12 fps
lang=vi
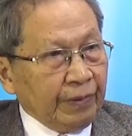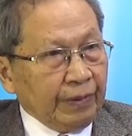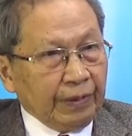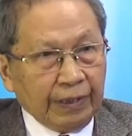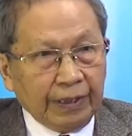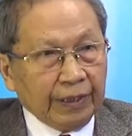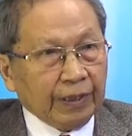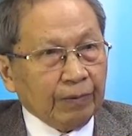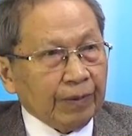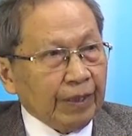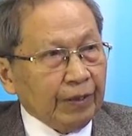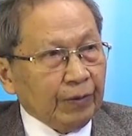dưới sự thống
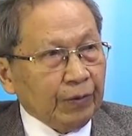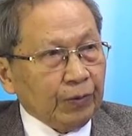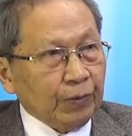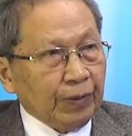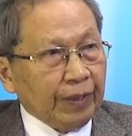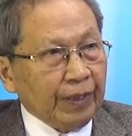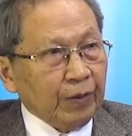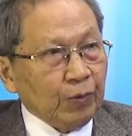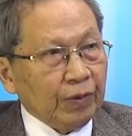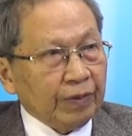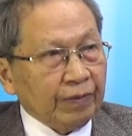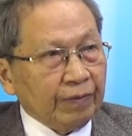trị của chủ nghĩa đế
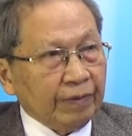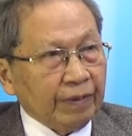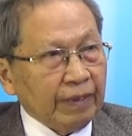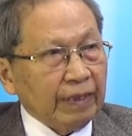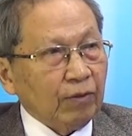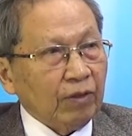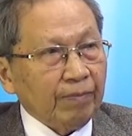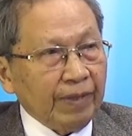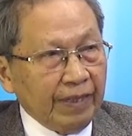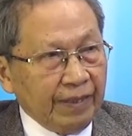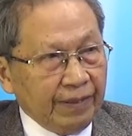quốc, đứng đầu là Mỹ.